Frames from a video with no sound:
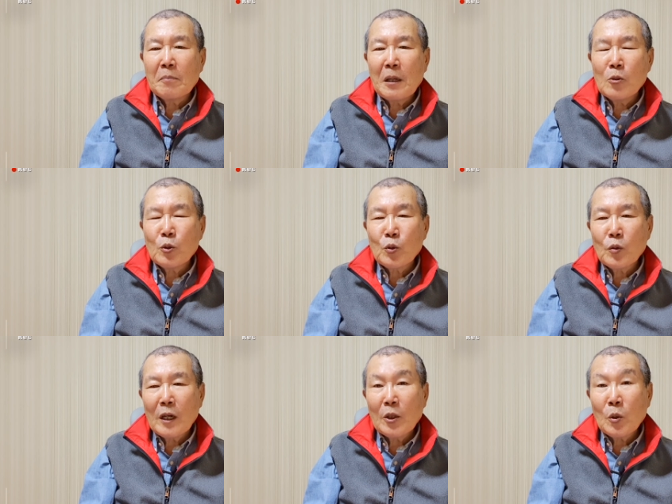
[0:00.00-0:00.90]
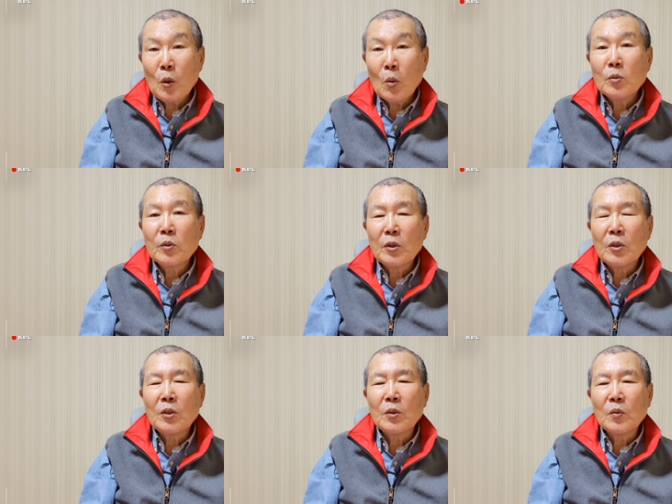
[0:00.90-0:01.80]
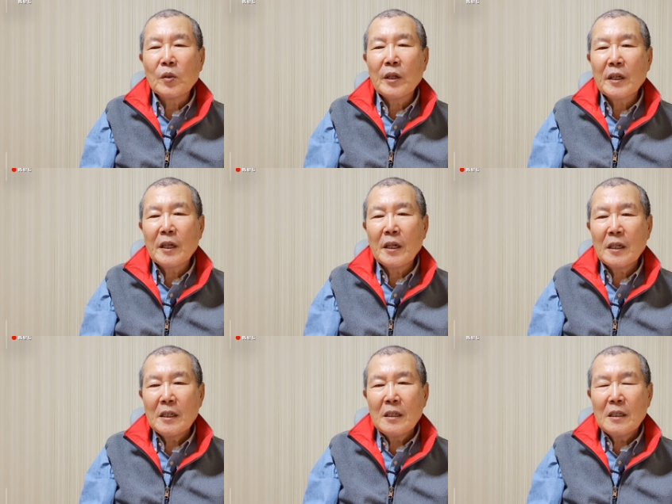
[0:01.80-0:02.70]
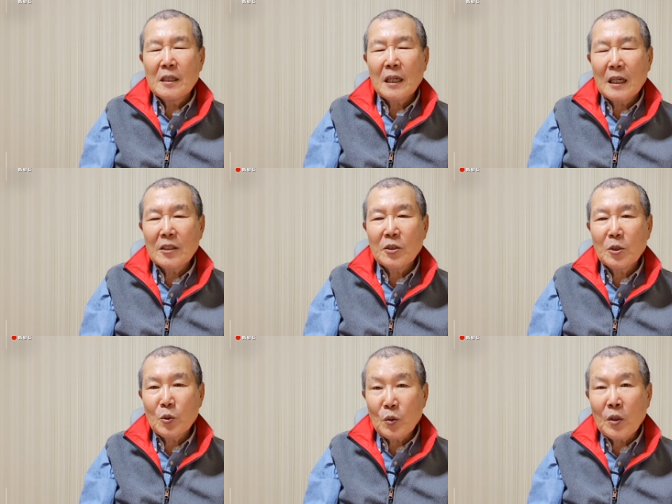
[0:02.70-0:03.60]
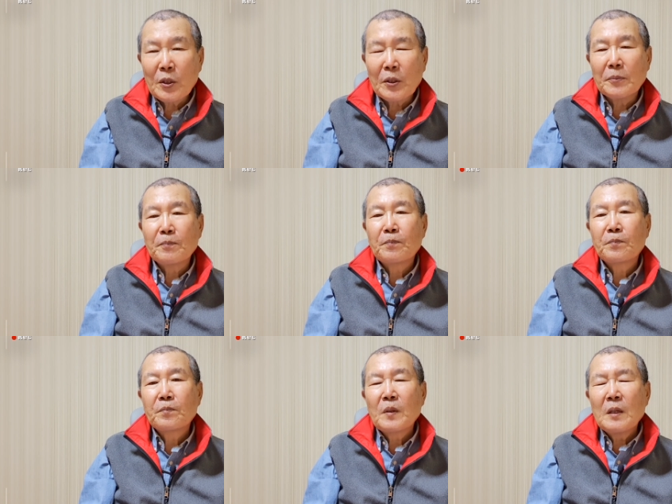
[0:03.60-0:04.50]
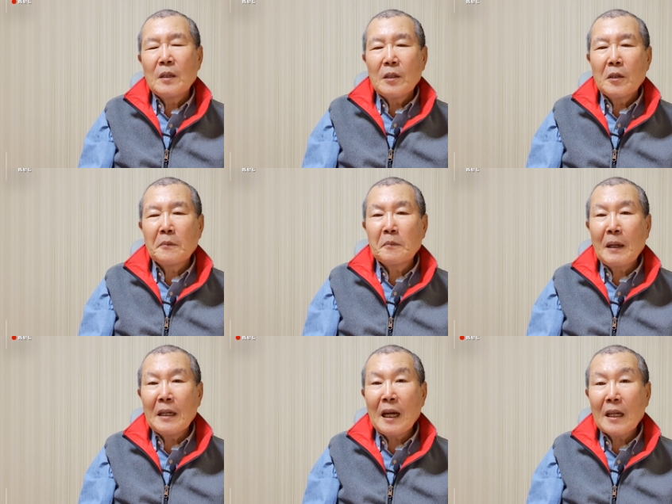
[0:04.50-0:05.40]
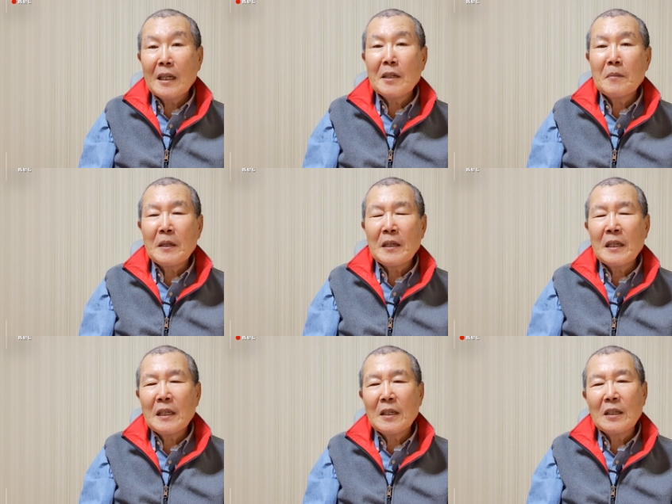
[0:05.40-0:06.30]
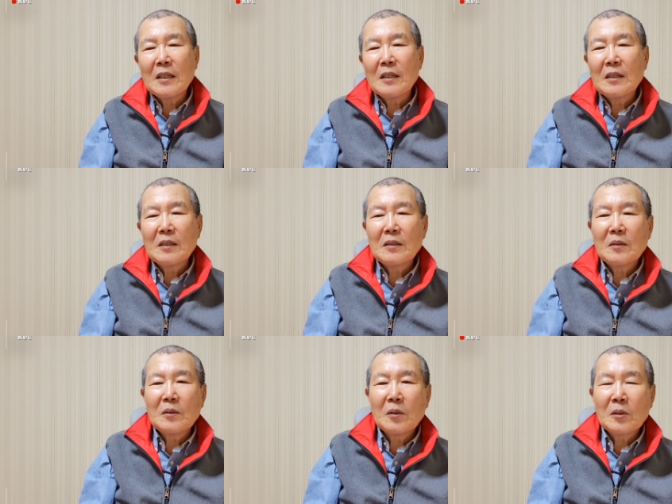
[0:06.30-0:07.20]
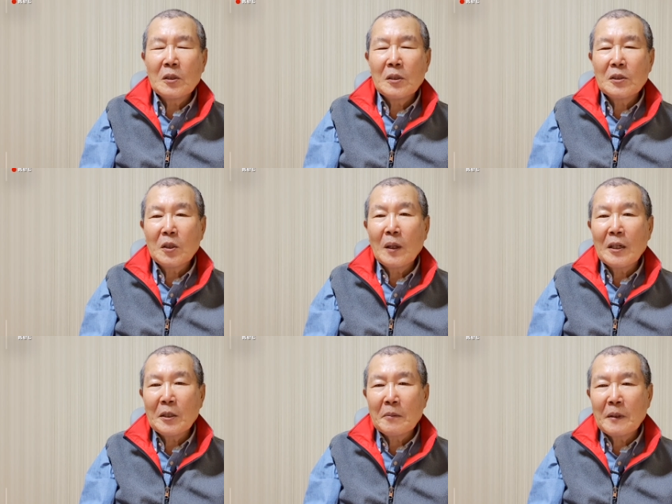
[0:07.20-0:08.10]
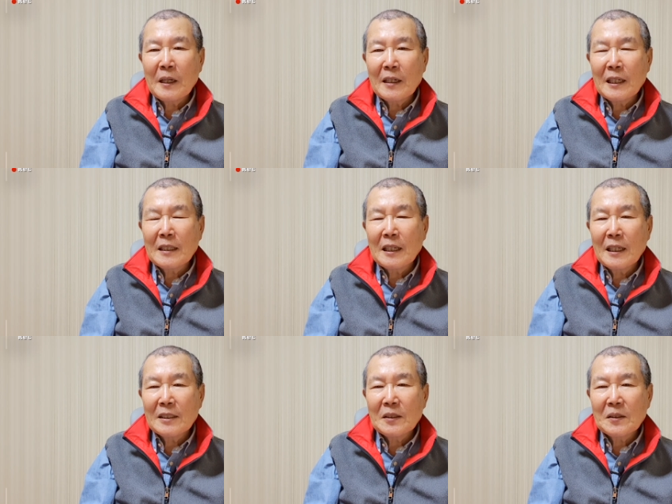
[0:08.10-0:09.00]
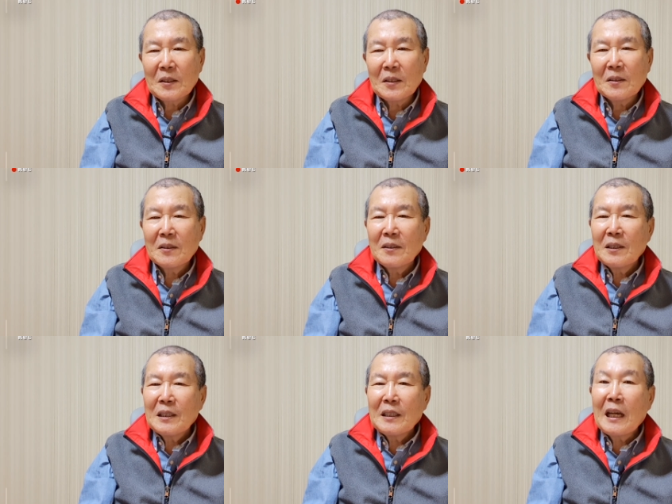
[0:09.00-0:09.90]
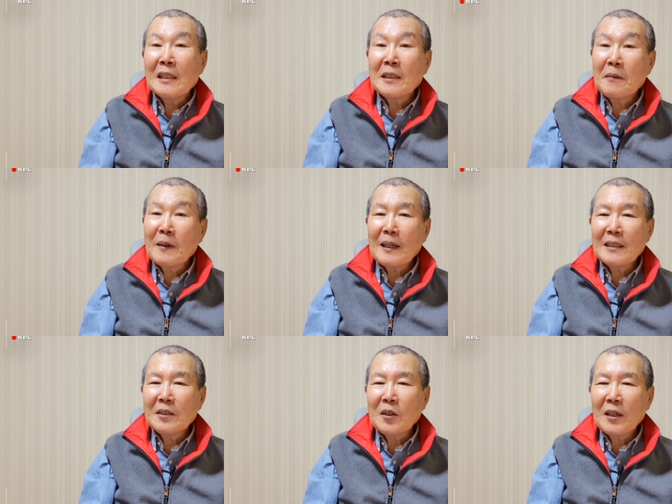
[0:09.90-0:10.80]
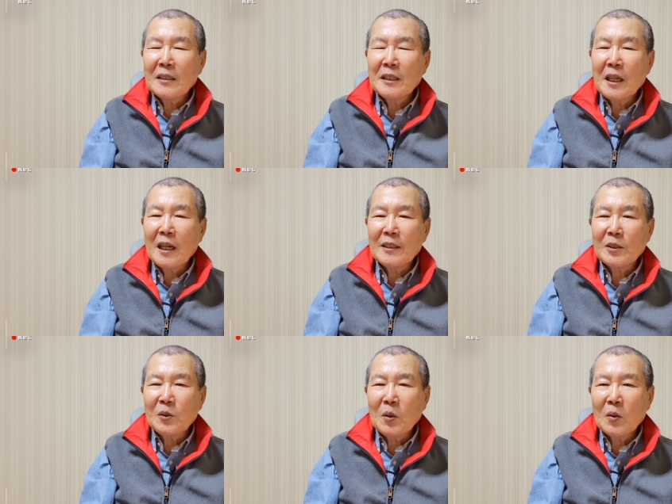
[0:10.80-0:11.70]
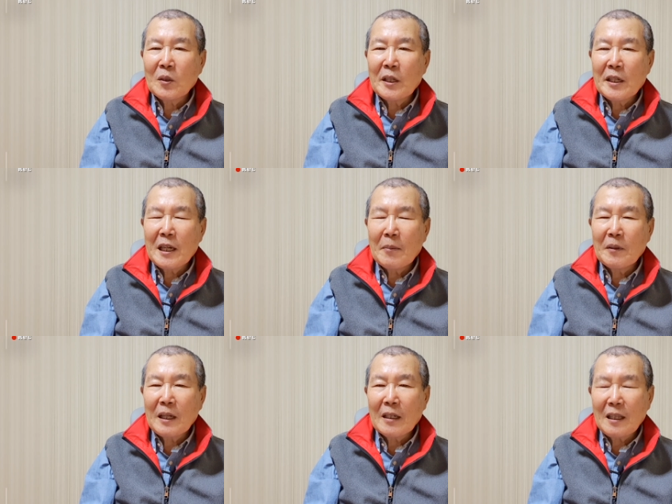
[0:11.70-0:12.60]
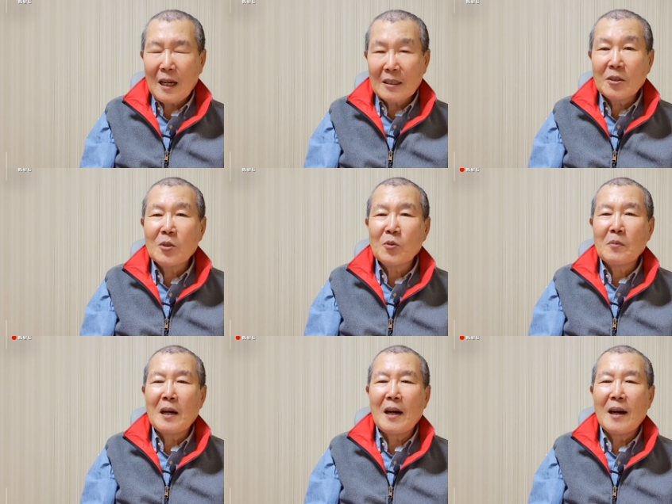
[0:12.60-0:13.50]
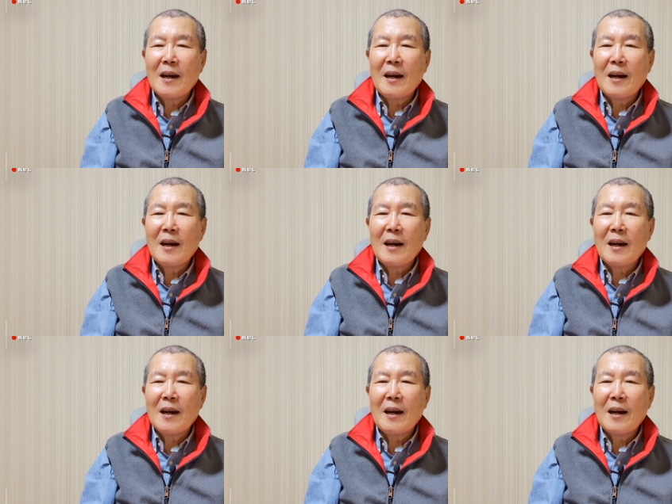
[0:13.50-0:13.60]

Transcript: 매우 중요한 교훈을 우리에게 가르쳐 주어요. 여러분, 만약 하나님이 오늘 저와 여러분에게 나타나셔서 내일 새벽까지 너희가 세 가지 소원을 얘기하면 내가 다 들어주마.